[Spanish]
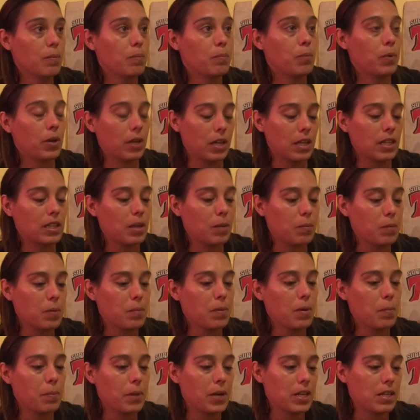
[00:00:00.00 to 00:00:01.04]
porque también
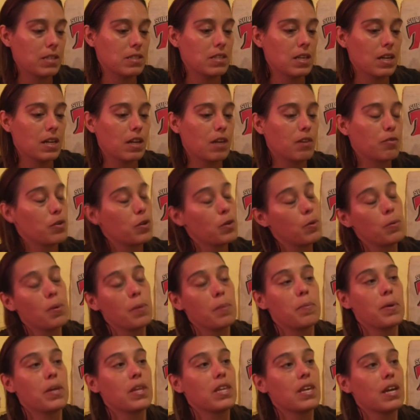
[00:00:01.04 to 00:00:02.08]
me aparecía que Facebook me
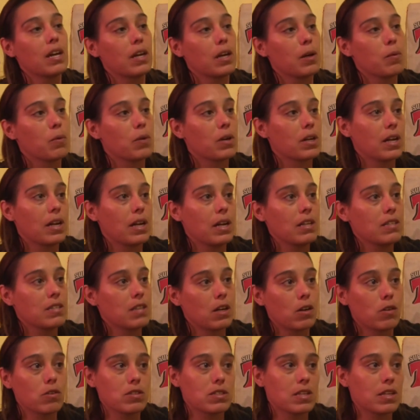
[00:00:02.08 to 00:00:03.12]
pedía que borrara
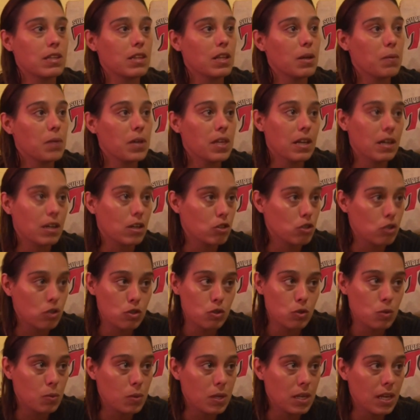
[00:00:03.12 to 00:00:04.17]
esas cosas indebidas que yo
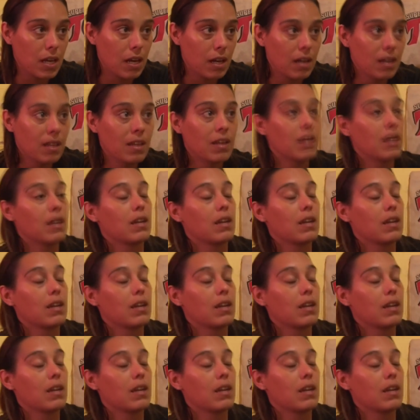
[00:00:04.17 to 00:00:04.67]
subía,